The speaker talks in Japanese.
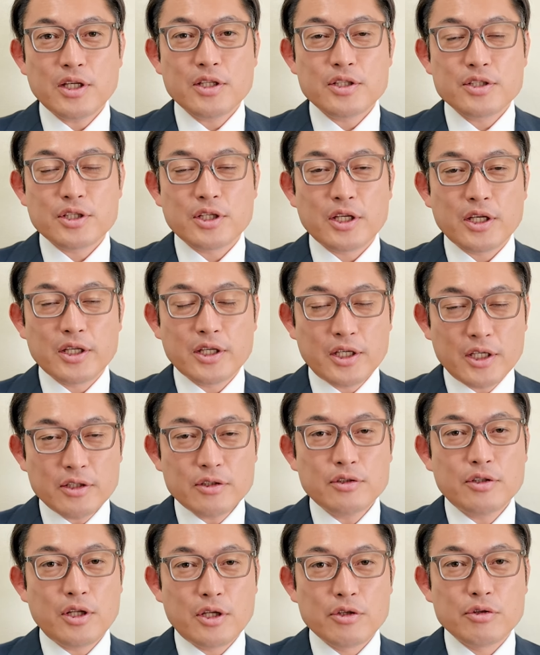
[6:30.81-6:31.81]
たんじゃない
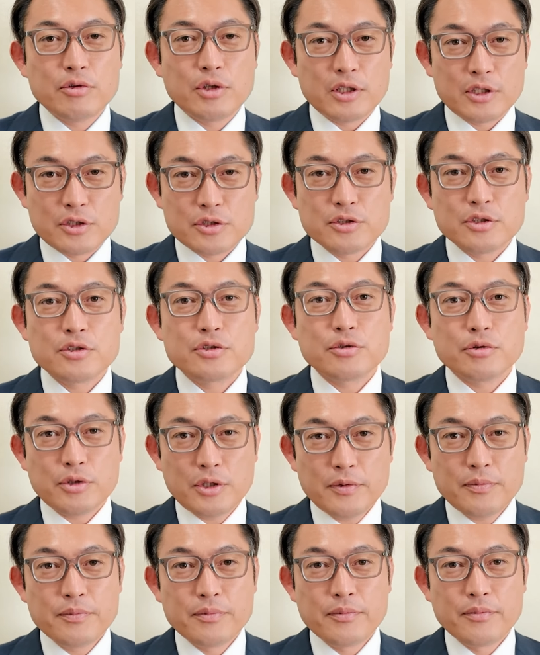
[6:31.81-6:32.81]
かっていう話ですよ
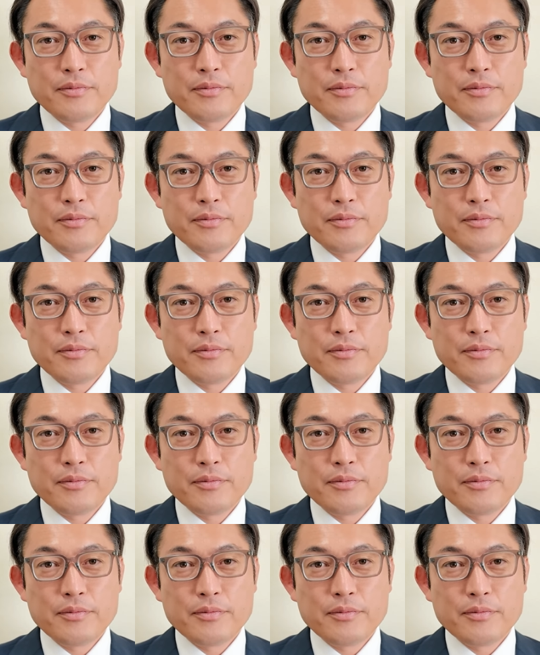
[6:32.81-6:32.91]
ね。